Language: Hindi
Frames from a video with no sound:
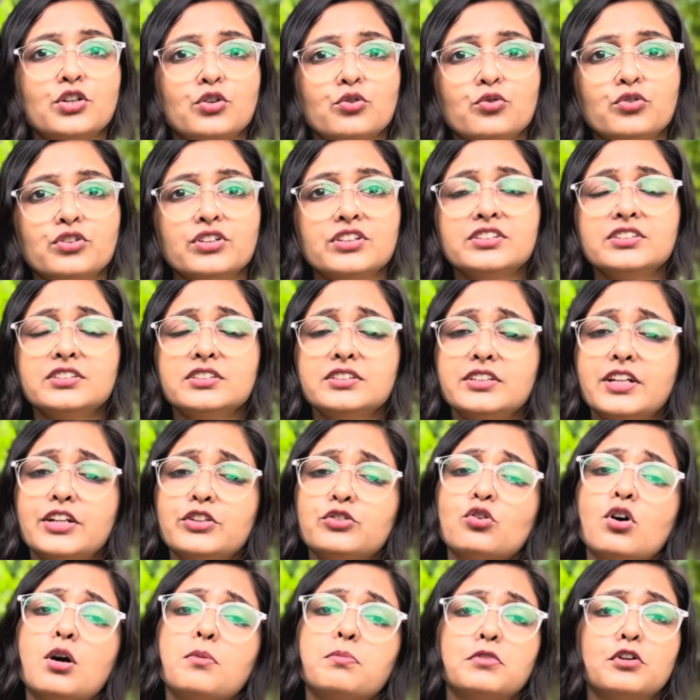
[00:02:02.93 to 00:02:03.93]
ज़रूरी नहीं
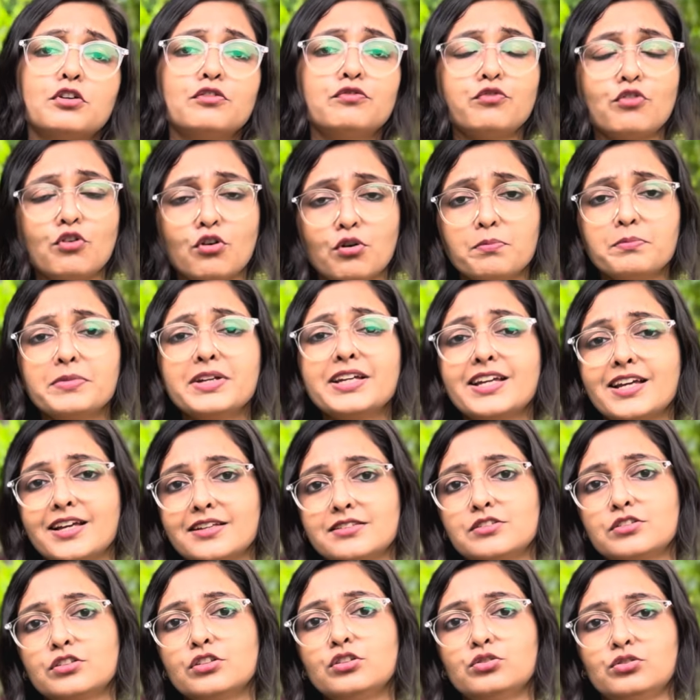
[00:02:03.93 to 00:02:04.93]
तो आपका फॉर्म भी
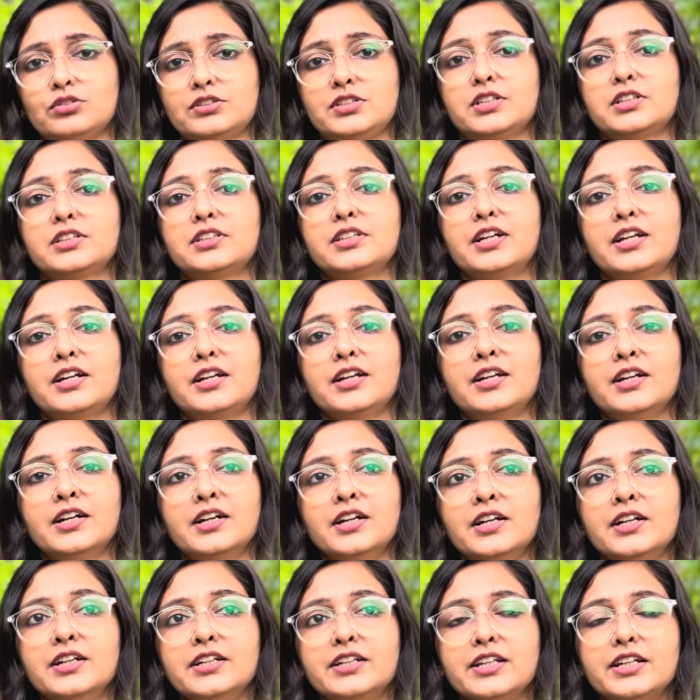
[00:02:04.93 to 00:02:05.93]
कैंसिल हो सकता है
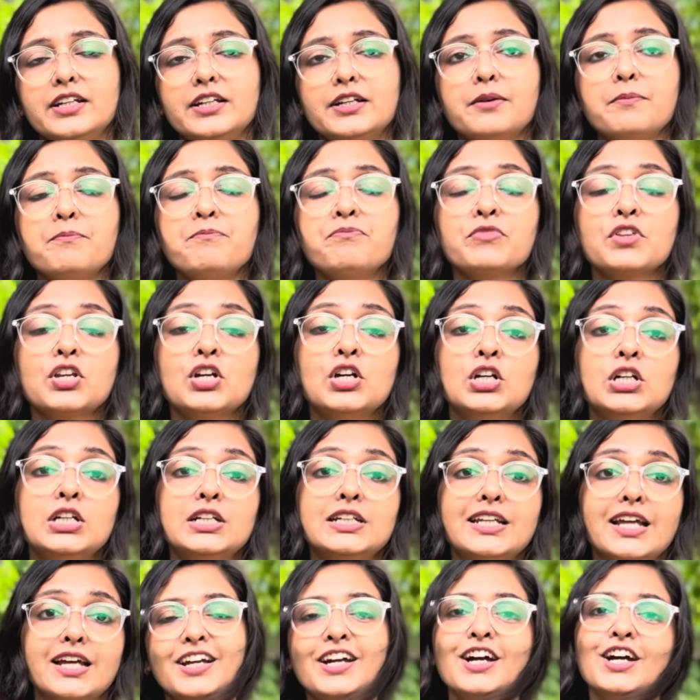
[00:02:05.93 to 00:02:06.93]
ठीक है
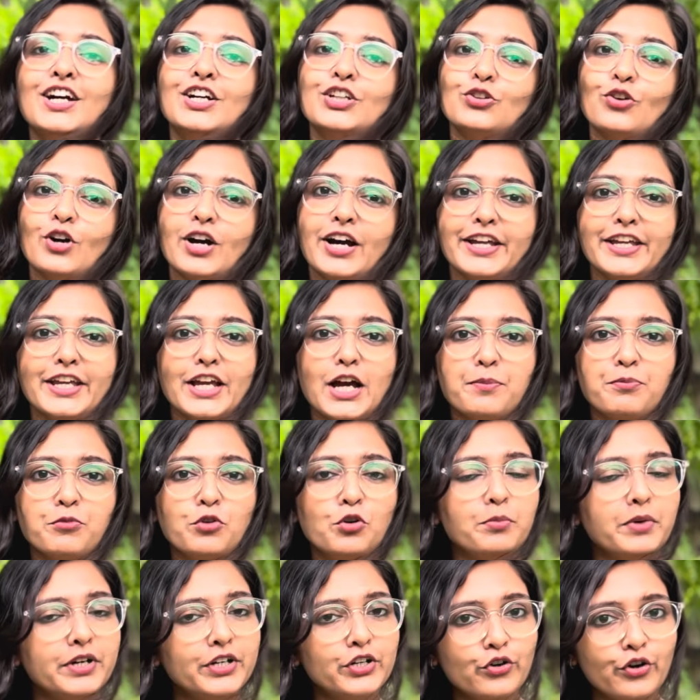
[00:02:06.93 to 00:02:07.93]
तो आइए
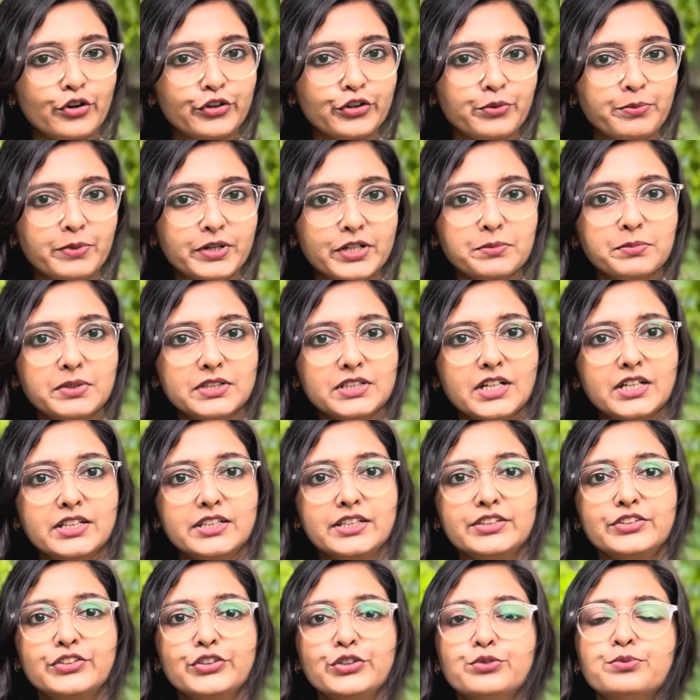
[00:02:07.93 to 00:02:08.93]
आपको मैं डॉक्यूमेंट बता
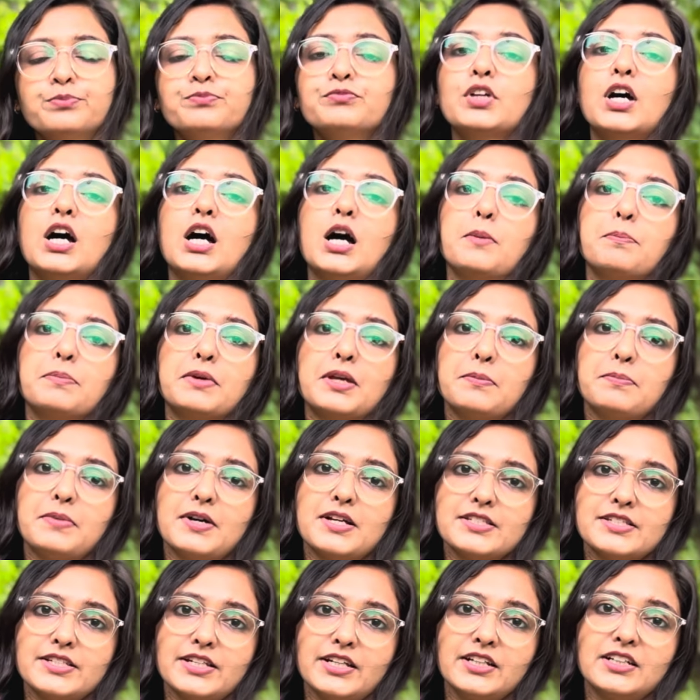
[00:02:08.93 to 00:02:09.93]
देती हूँ आपके
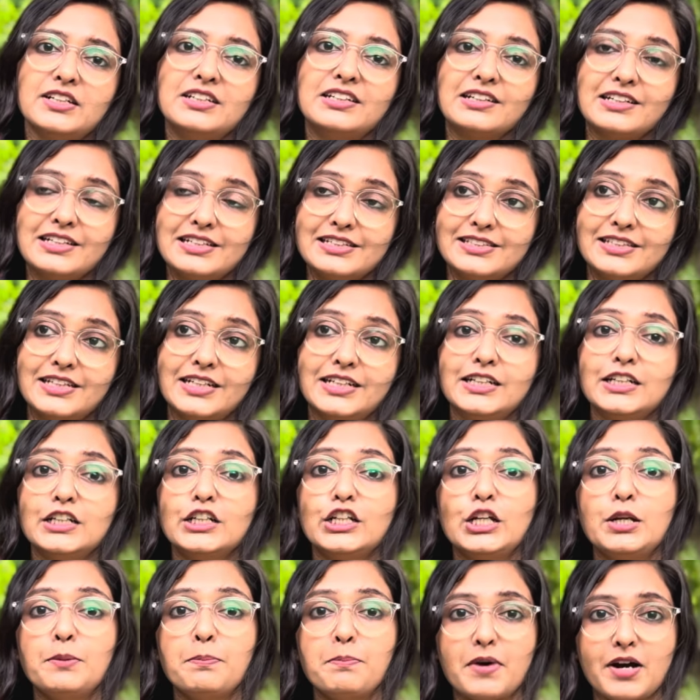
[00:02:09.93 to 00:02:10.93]
पास एक रिसेंट
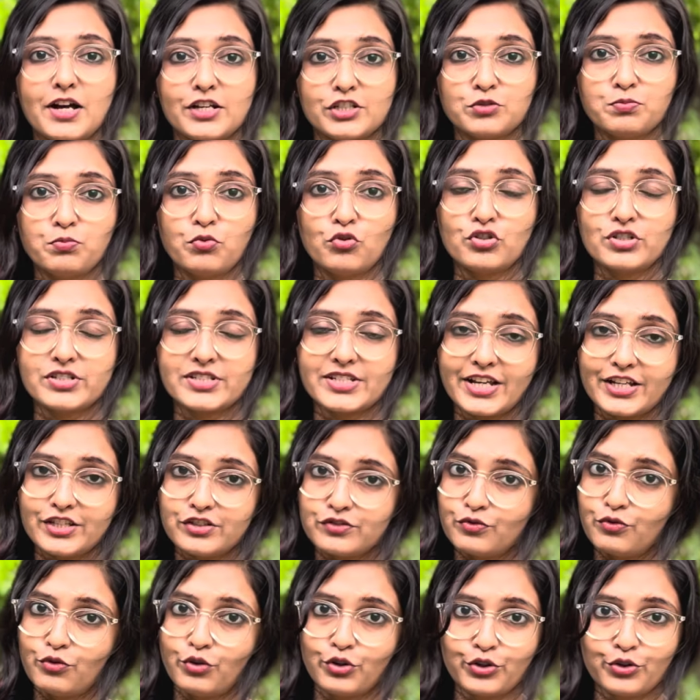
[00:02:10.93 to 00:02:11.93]
की पासपोर्ट
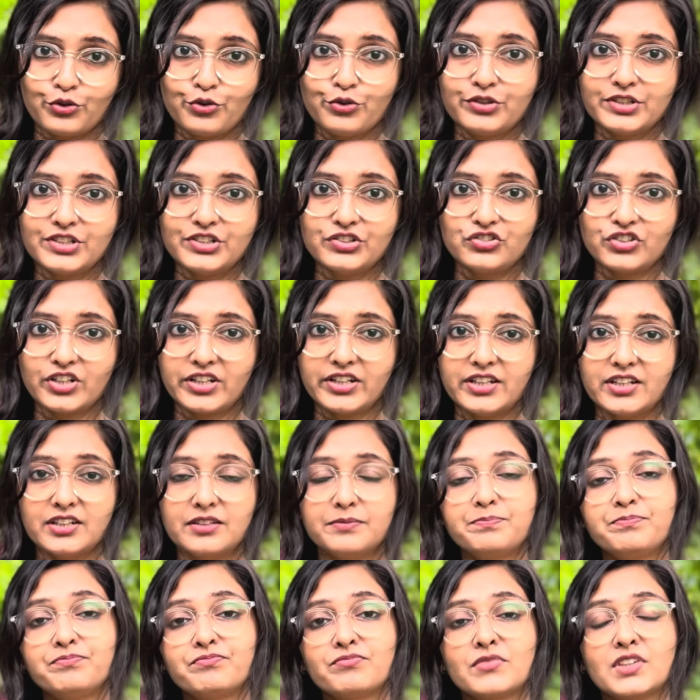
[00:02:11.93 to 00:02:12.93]
साइज़ फ़ोटो होनी चाहिए
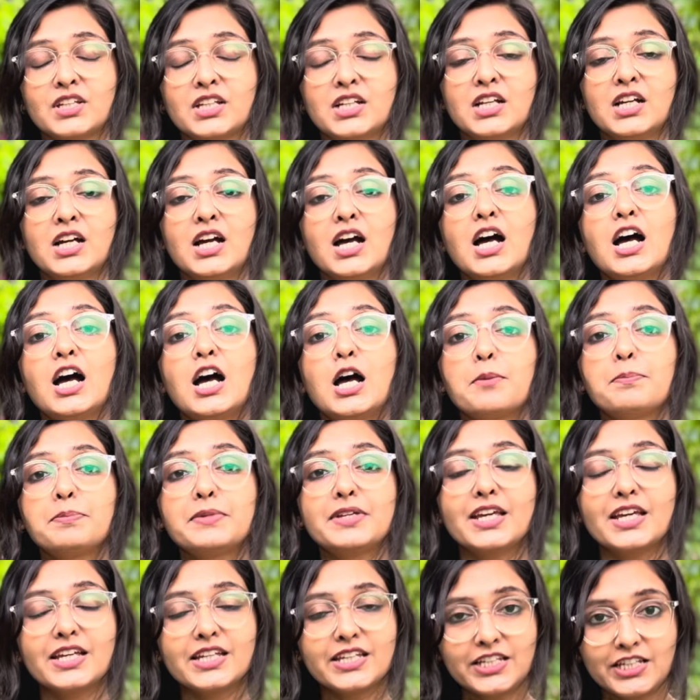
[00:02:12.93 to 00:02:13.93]

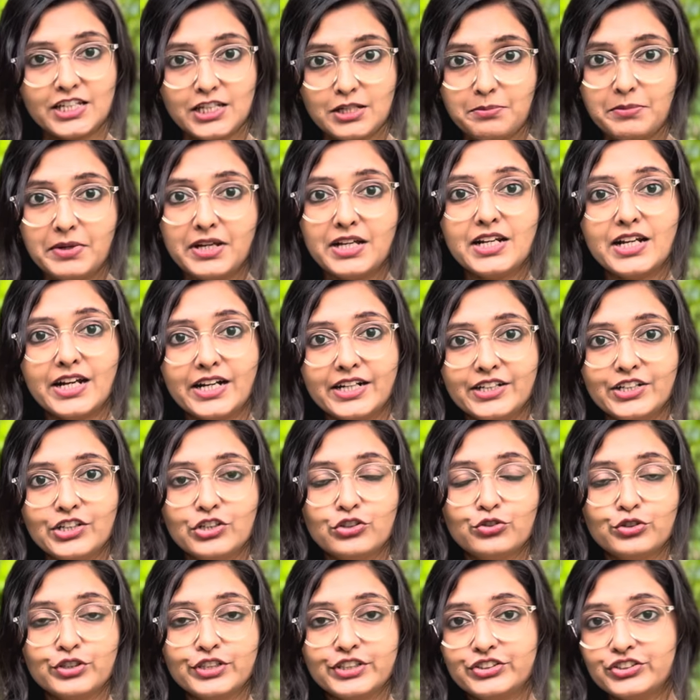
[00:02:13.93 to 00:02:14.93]
आपकी एक ईमेल आईडी
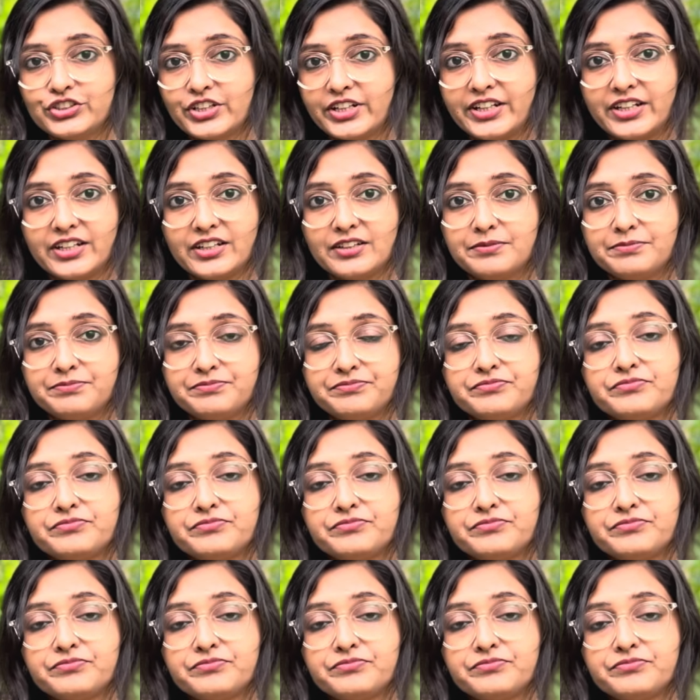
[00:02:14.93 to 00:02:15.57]
होनी चाहिए